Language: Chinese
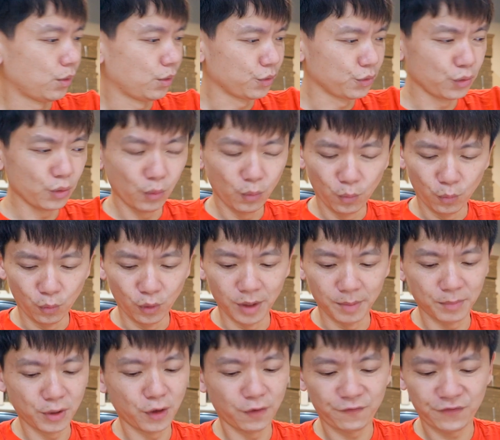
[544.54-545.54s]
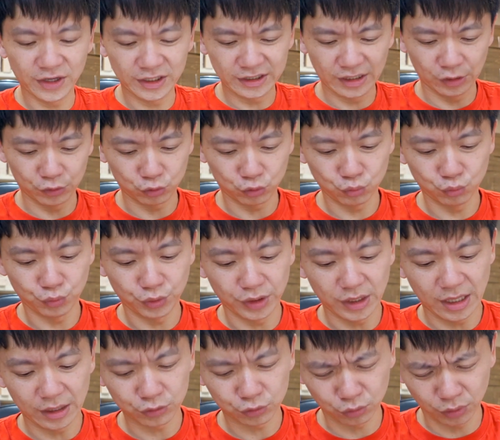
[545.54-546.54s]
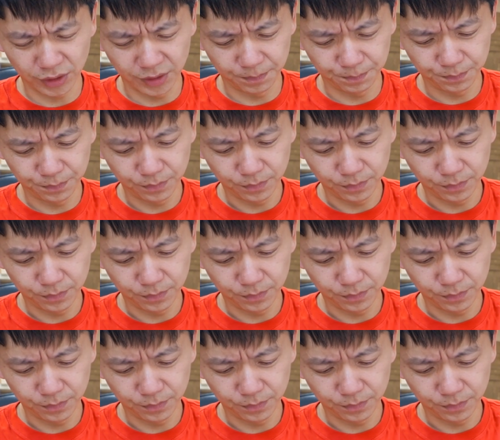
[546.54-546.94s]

因为我也没有非常注意啦，所以